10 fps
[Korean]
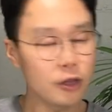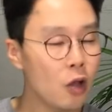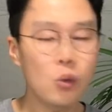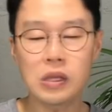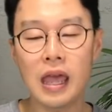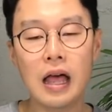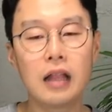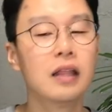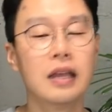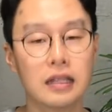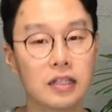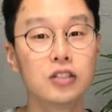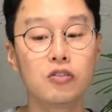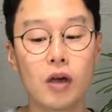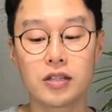the hotel
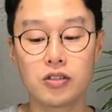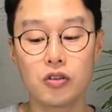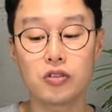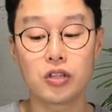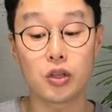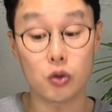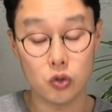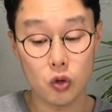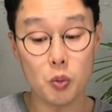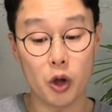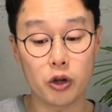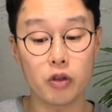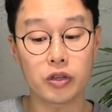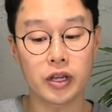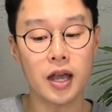등등과 같이 쓸 수 있는데 이건 조금
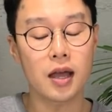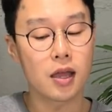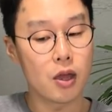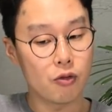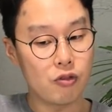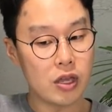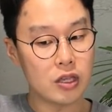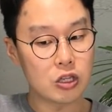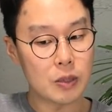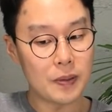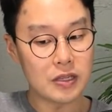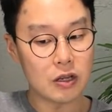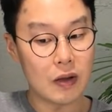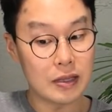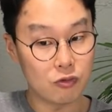어려우니까 위에 있는 거 첫 번째
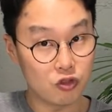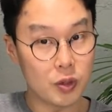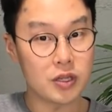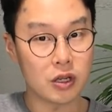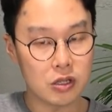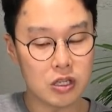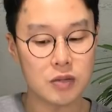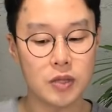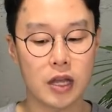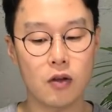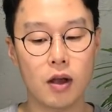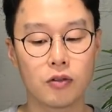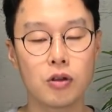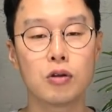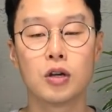거 아니면 두 번째 거 쓰시면 될 것
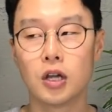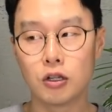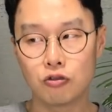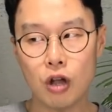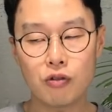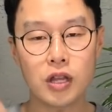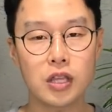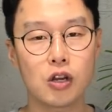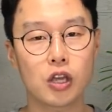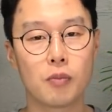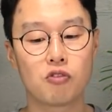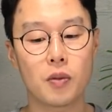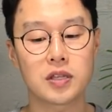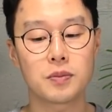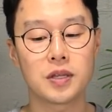같고요. 누가 우리한테 이렇게
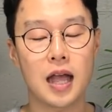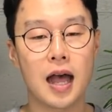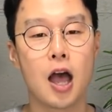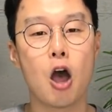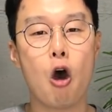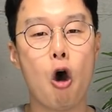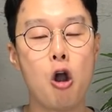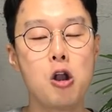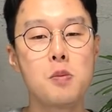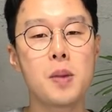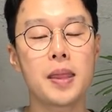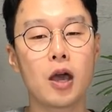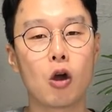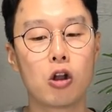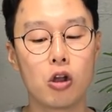물어봤습니다.
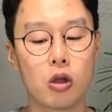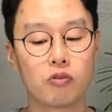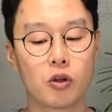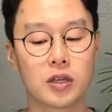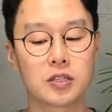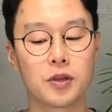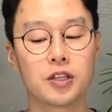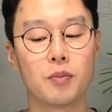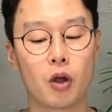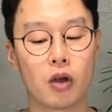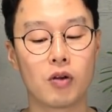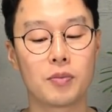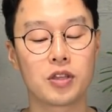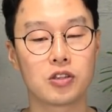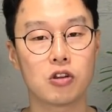얼마나 걸려요? 물어봤으면 뭐라고
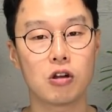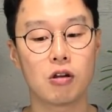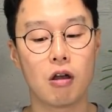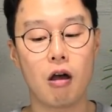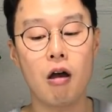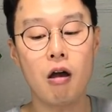하면 되죠?